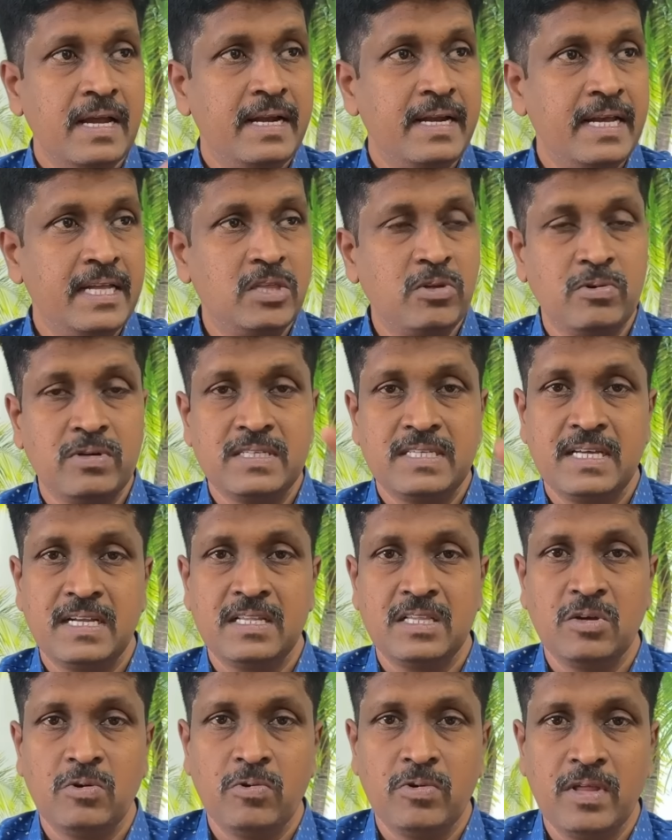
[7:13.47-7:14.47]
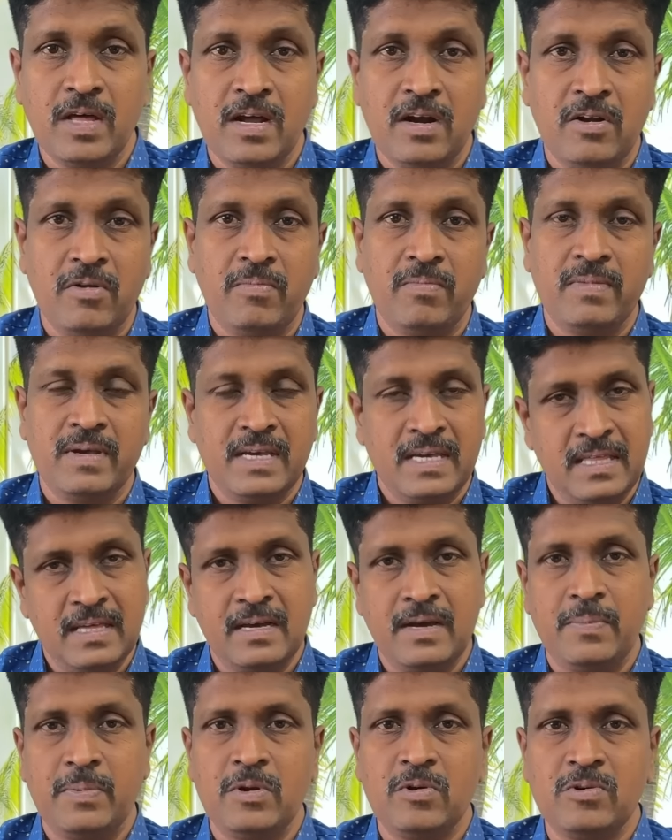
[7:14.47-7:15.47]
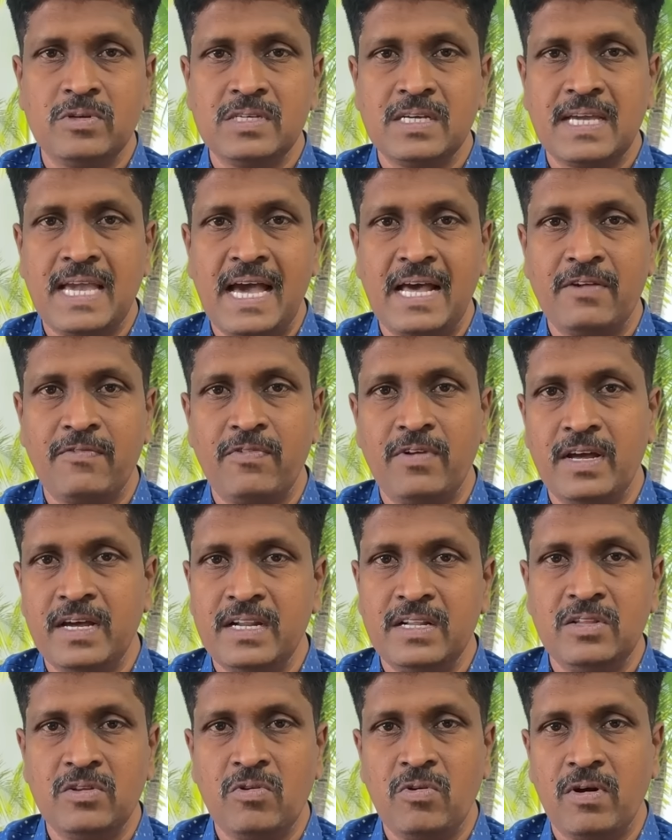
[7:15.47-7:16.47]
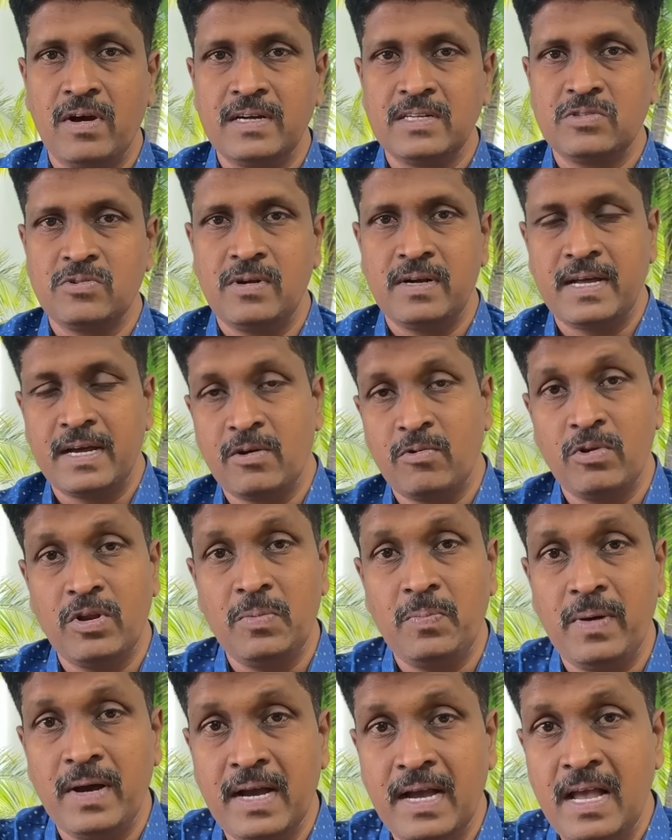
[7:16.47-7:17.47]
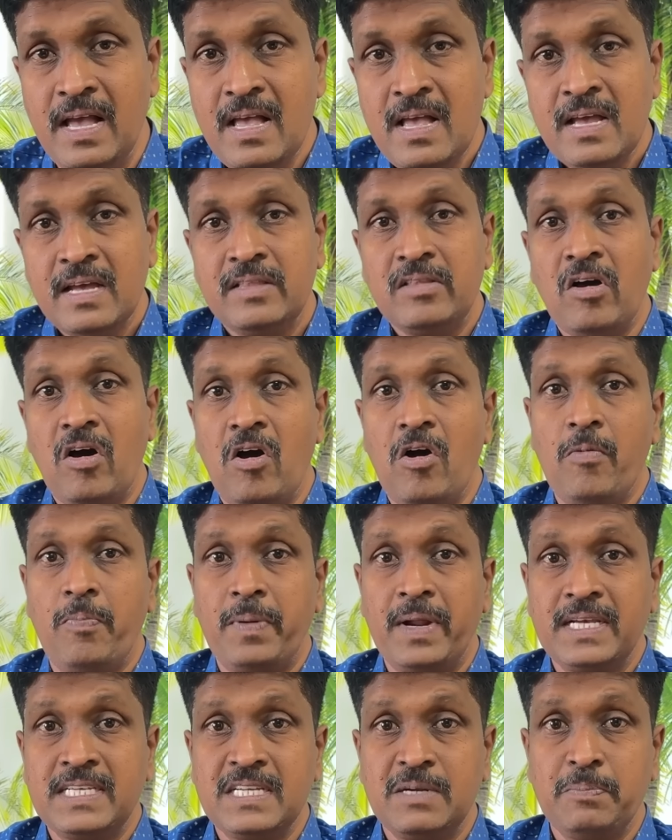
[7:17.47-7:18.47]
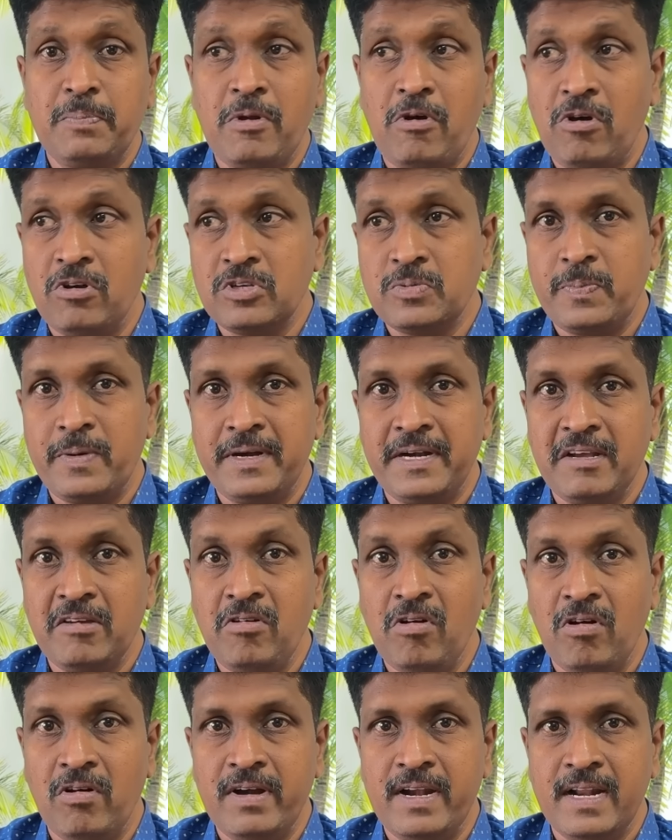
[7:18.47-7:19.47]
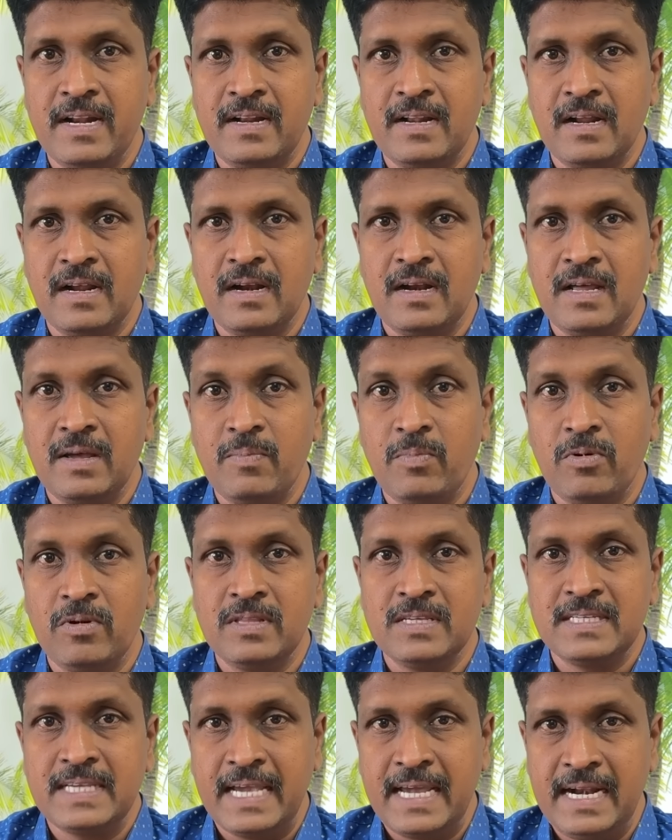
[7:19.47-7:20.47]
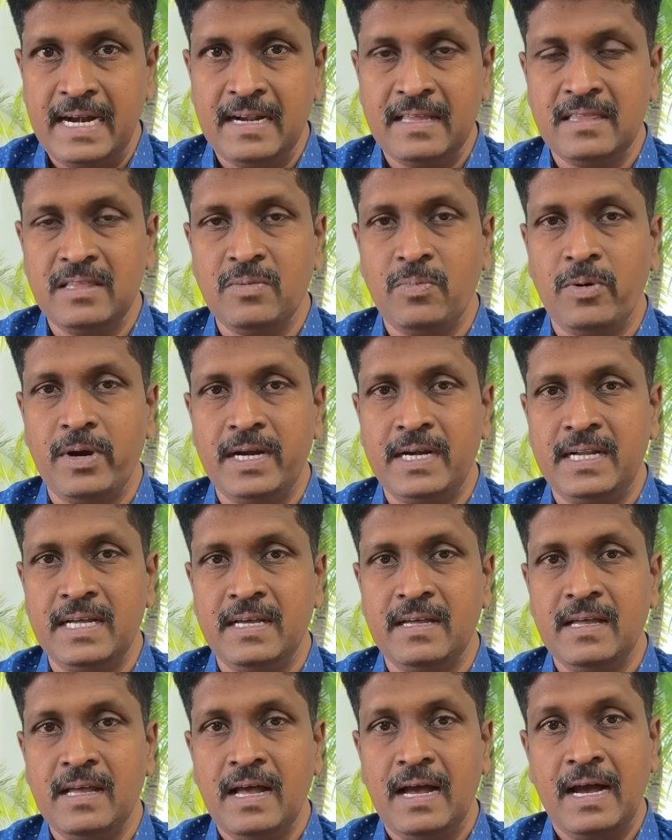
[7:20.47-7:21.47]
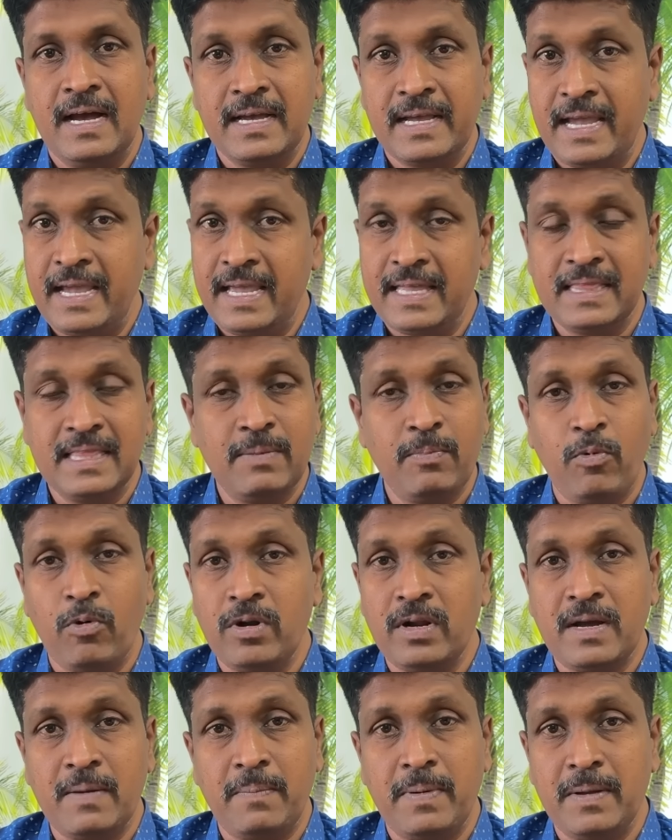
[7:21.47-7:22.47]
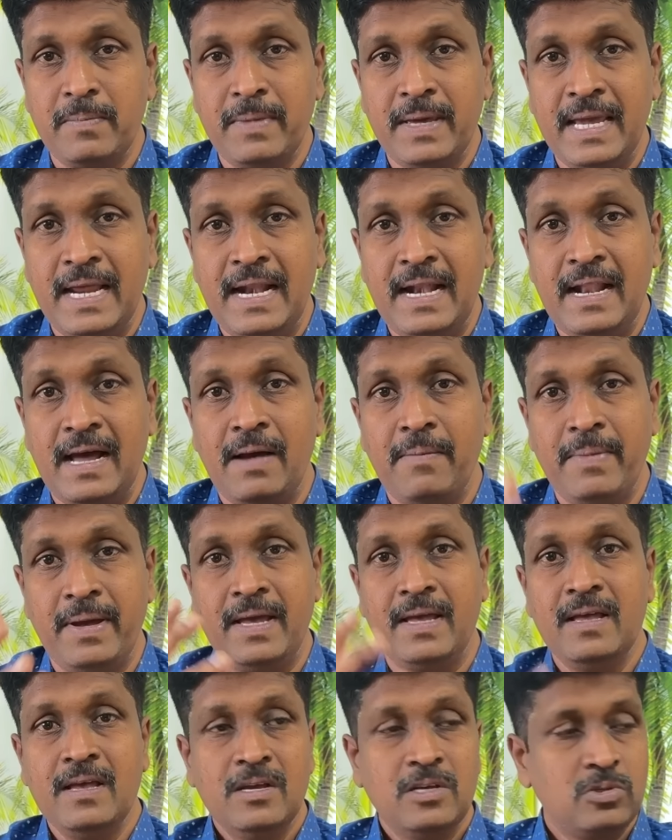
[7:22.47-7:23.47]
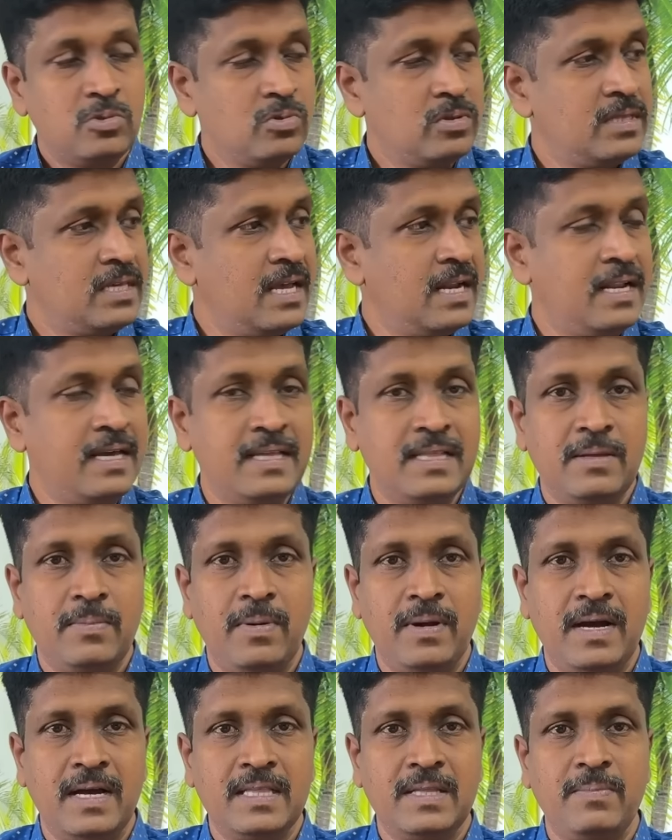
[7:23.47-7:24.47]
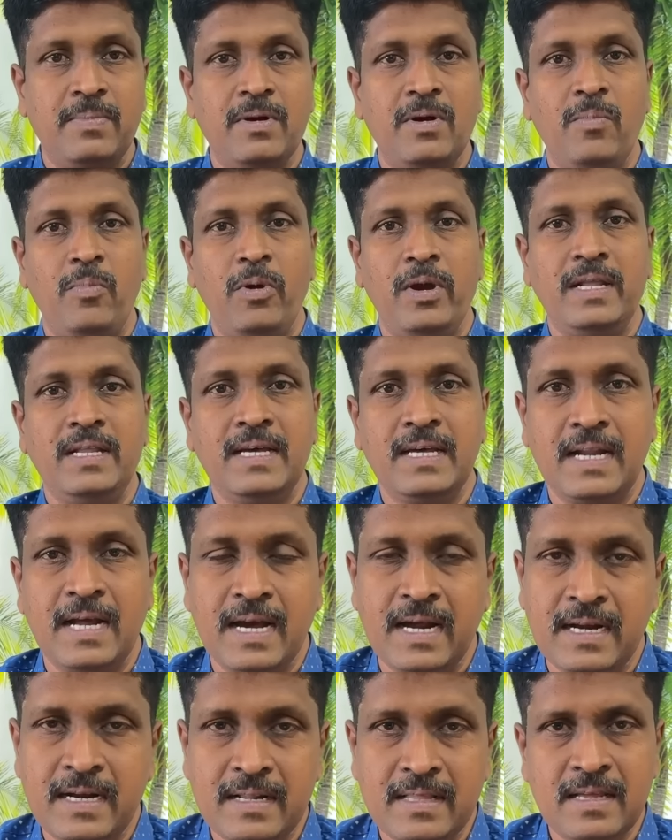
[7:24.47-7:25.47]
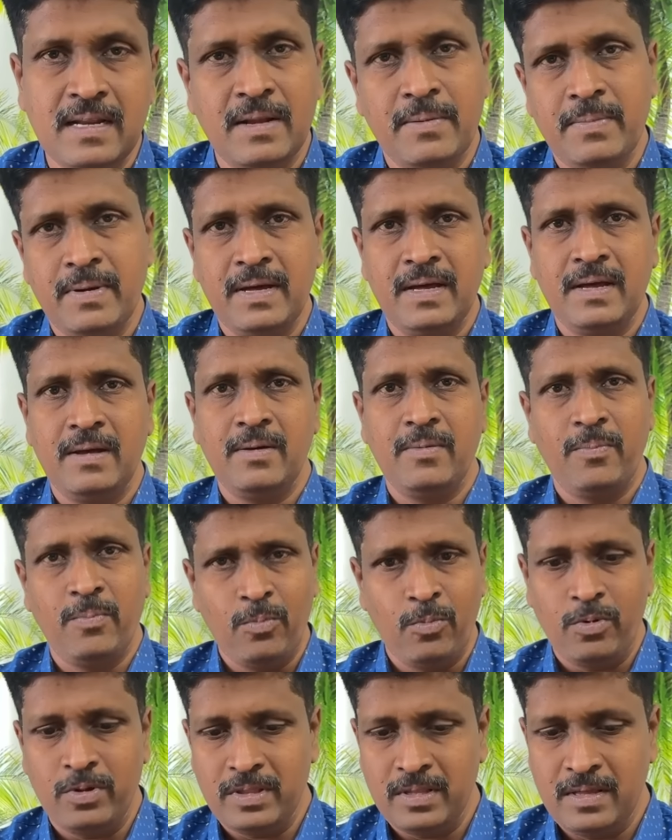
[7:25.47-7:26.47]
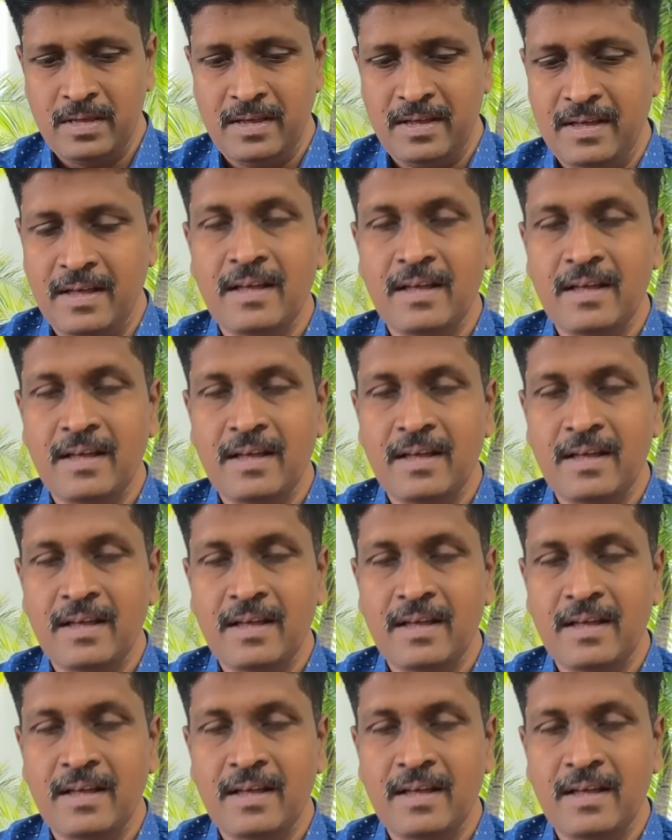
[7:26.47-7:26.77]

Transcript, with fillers: நேற்று ஒரு சிறந்த உதாரணம் இதுக்கப்புறம் கொஞ்சம் கேர்ஃபுல்லாக இருந்துக்கோங்கன்னு சொல்லிட்டாங்க குறிப்பாக இந்த ஆப்ரேஷன் ப்ராஸ்பரட்டிக் கார்டியன் இருக்குல்ல இப்பொழுது செயலிலேருந்து போயிட்டு அங்கே எந்த போர்க்கப்பலுமே இல்லாமல் சுற்றி எல்லாம் இந்த பக்கம் அந்த பக்கம் போயிருக்கிறாங்கன்றதை நம்ம அந்த